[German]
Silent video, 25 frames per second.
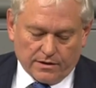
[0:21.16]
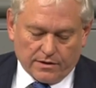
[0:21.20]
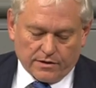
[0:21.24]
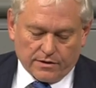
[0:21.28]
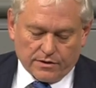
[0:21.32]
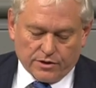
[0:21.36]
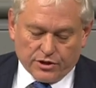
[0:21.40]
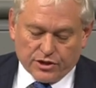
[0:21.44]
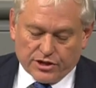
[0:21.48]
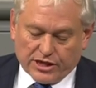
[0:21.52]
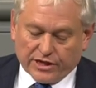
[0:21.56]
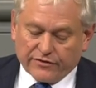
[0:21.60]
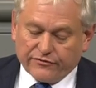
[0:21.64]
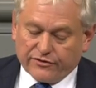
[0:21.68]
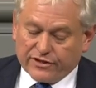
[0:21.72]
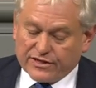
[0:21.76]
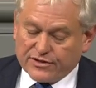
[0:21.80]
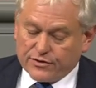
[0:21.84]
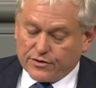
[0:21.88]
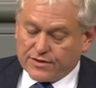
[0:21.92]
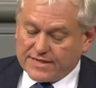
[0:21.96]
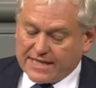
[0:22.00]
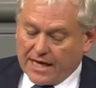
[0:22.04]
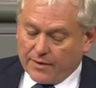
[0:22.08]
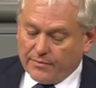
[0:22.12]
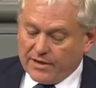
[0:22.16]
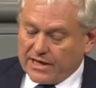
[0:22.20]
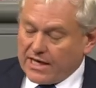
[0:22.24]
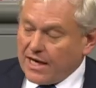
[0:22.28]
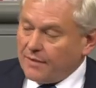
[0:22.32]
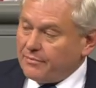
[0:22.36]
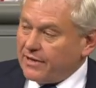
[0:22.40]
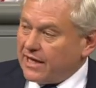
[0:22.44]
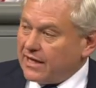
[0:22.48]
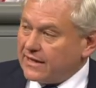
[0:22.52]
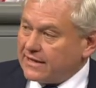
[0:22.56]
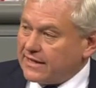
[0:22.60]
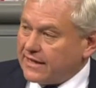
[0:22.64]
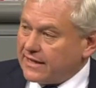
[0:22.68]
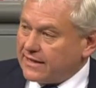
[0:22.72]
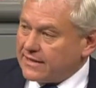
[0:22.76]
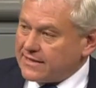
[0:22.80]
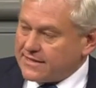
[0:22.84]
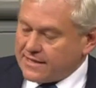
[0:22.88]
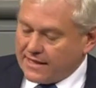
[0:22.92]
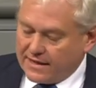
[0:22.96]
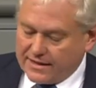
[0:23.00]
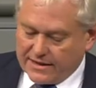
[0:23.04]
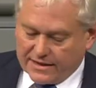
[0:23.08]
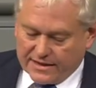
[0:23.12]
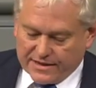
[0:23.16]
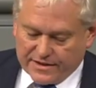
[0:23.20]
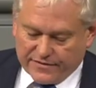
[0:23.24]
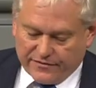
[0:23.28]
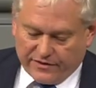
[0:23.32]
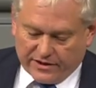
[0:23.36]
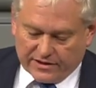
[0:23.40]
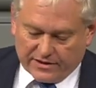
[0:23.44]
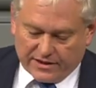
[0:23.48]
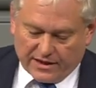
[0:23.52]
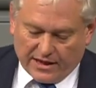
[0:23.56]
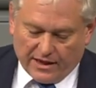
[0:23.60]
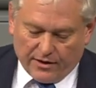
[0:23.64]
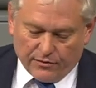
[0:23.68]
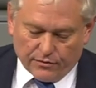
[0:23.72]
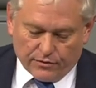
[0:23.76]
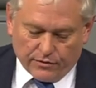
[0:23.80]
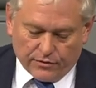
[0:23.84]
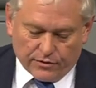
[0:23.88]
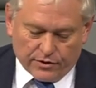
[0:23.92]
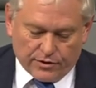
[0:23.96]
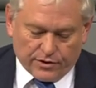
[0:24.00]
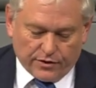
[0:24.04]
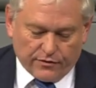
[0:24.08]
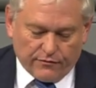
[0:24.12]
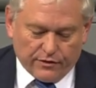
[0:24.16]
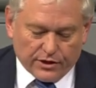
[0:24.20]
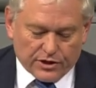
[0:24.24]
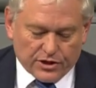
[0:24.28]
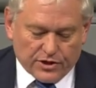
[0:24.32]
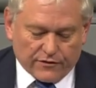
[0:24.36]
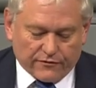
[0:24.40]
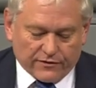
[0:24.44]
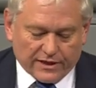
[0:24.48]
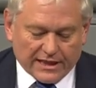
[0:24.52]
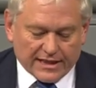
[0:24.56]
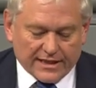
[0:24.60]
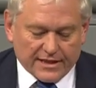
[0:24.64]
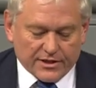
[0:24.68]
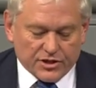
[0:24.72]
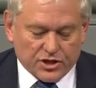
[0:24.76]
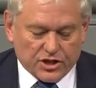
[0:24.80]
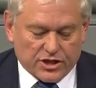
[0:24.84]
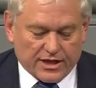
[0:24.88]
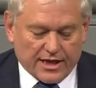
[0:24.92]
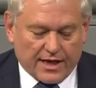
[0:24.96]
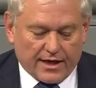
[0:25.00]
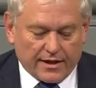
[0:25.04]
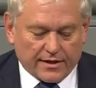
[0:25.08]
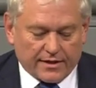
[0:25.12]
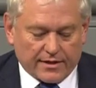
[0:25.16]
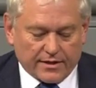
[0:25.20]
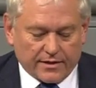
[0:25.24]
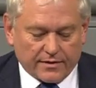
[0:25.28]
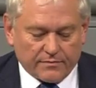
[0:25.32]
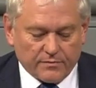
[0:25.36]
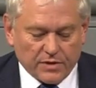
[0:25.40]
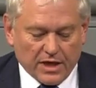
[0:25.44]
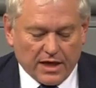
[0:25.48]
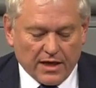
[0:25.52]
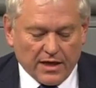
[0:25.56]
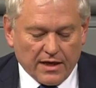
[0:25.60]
Sie steht für Zusammenarbeit, gegenseitiges Vertrauen und wirtschaftliche Stärke.